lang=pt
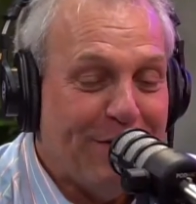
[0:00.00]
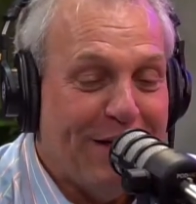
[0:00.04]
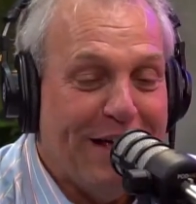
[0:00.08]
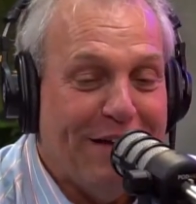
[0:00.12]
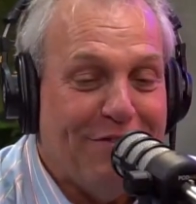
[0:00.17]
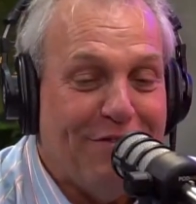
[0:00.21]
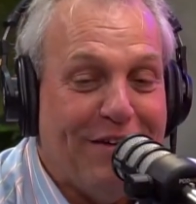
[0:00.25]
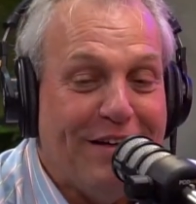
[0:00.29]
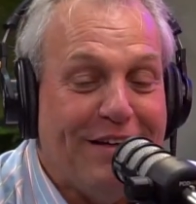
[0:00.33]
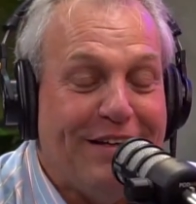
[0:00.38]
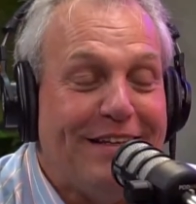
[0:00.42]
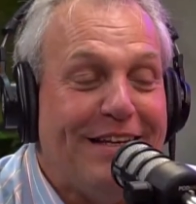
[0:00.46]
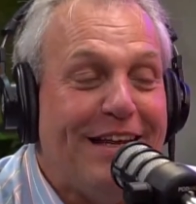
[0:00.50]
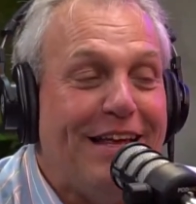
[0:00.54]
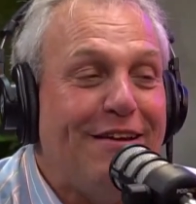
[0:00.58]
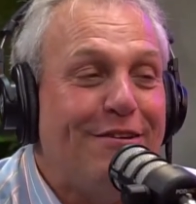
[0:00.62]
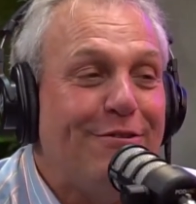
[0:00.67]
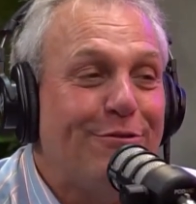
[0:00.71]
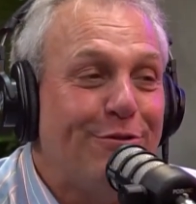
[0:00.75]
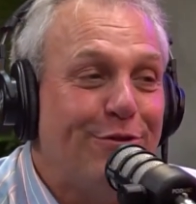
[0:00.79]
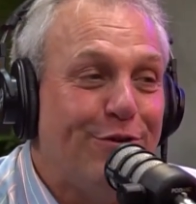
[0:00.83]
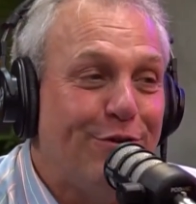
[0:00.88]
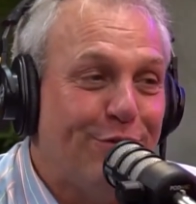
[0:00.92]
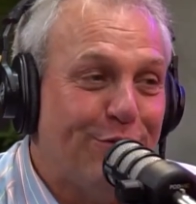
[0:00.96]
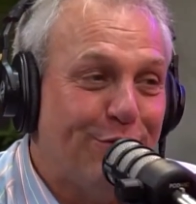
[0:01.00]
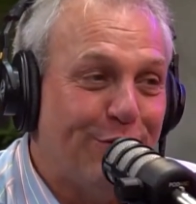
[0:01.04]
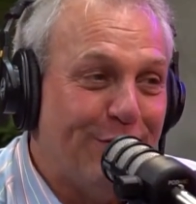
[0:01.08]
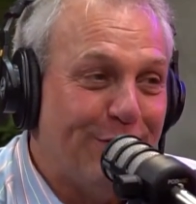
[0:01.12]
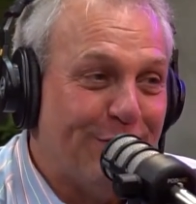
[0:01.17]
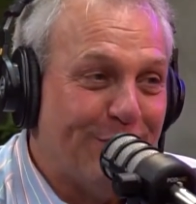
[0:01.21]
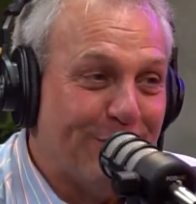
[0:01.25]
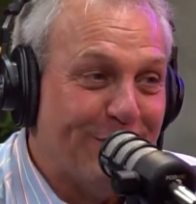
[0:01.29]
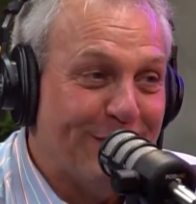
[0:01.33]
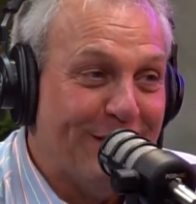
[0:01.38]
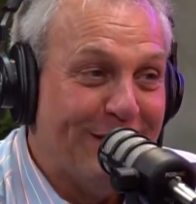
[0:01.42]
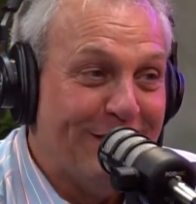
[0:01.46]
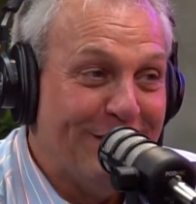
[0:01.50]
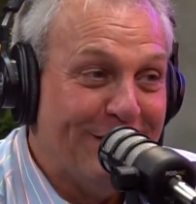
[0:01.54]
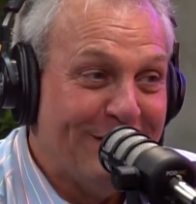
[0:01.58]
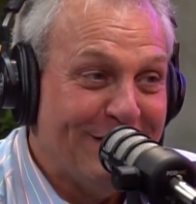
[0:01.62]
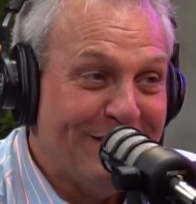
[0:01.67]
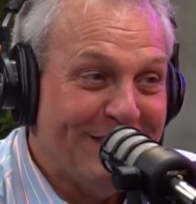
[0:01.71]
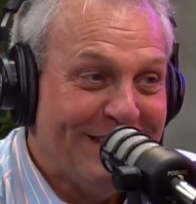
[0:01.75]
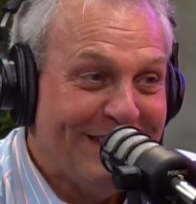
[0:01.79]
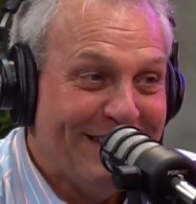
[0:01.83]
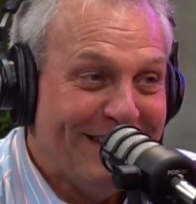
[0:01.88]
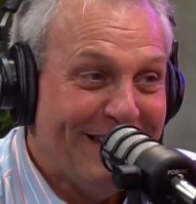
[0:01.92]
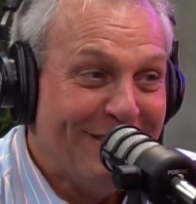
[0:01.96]
a Evelyn desde os 18
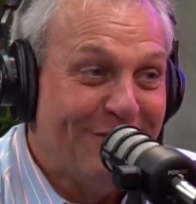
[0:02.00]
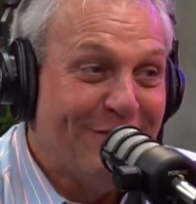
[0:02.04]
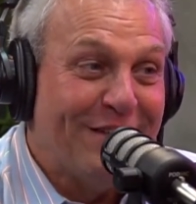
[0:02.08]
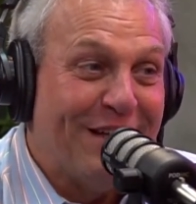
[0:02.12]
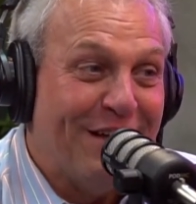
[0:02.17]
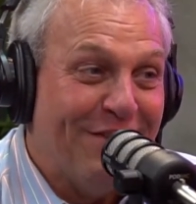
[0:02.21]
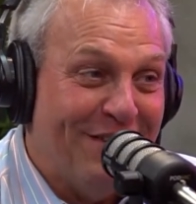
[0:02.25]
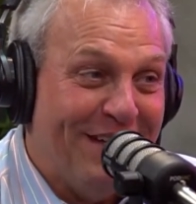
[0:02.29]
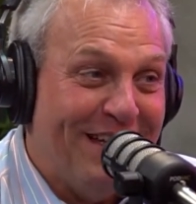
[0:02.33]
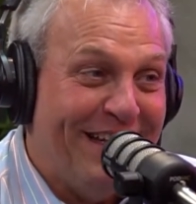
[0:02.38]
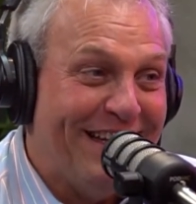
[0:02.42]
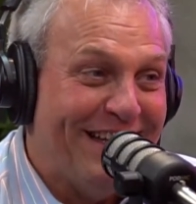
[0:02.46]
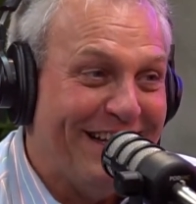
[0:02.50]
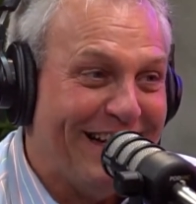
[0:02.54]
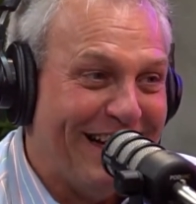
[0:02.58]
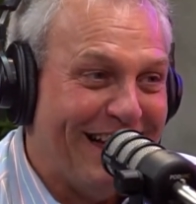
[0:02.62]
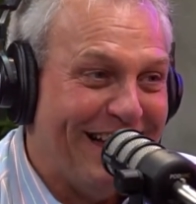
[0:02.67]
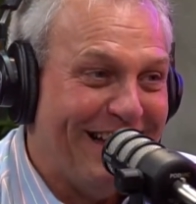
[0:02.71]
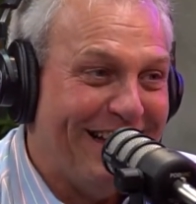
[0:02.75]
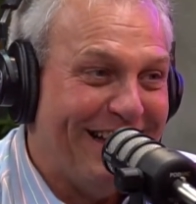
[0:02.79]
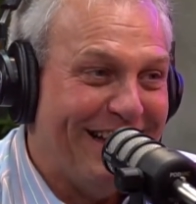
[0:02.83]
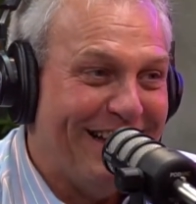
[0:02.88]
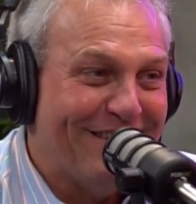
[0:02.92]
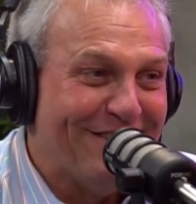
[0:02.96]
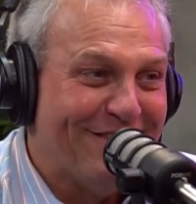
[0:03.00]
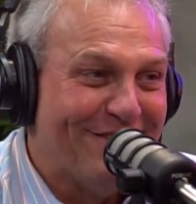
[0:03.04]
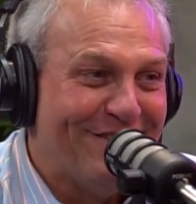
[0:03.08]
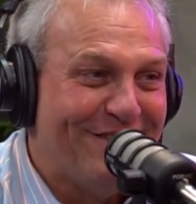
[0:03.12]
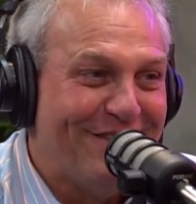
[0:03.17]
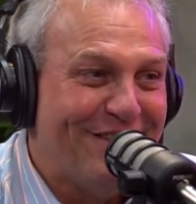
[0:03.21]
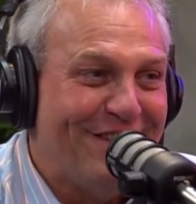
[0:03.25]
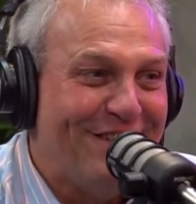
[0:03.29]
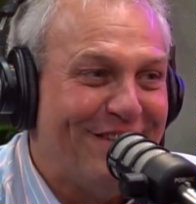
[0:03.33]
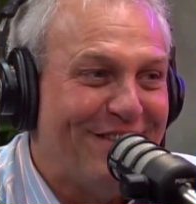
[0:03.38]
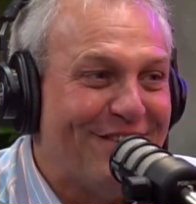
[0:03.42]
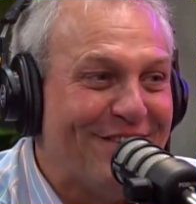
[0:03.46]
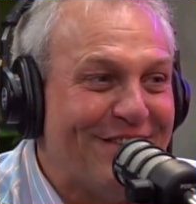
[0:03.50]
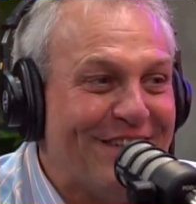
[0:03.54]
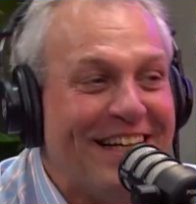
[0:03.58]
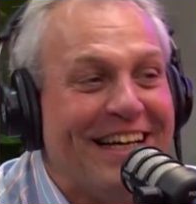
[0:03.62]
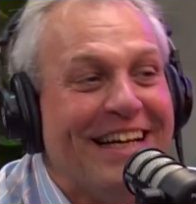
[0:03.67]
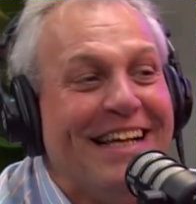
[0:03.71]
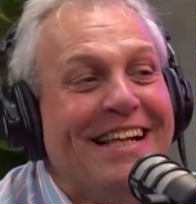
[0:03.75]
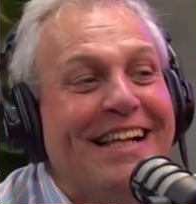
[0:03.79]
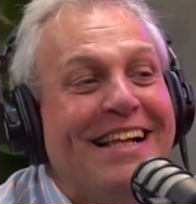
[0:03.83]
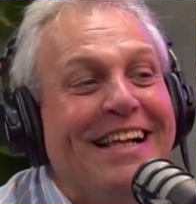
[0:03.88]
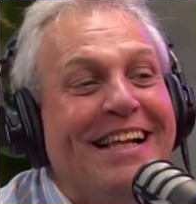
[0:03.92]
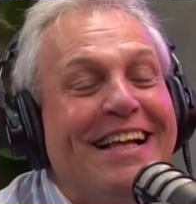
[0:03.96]
anos. Eu não estava nem ainda casado com o Diego, né?
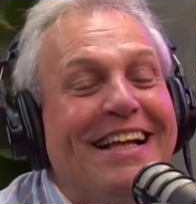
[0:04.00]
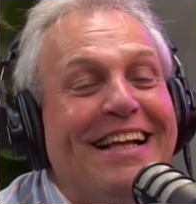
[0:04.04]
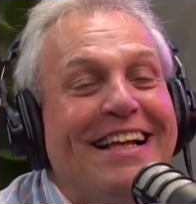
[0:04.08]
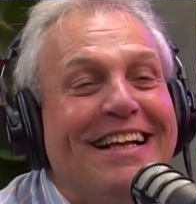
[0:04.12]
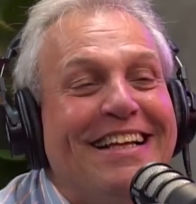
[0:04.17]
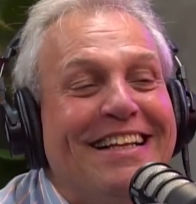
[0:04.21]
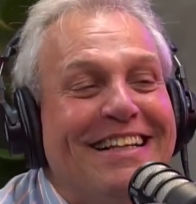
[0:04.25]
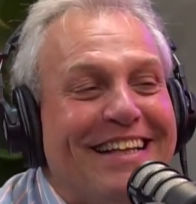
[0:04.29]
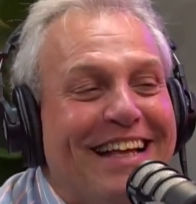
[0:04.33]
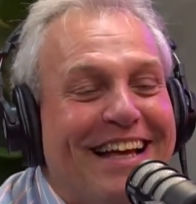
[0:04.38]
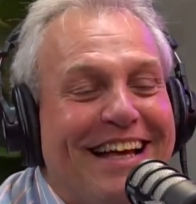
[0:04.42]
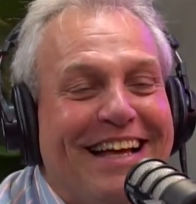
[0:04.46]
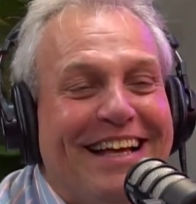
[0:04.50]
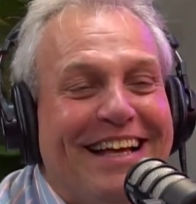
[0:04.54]
Não, Tava é.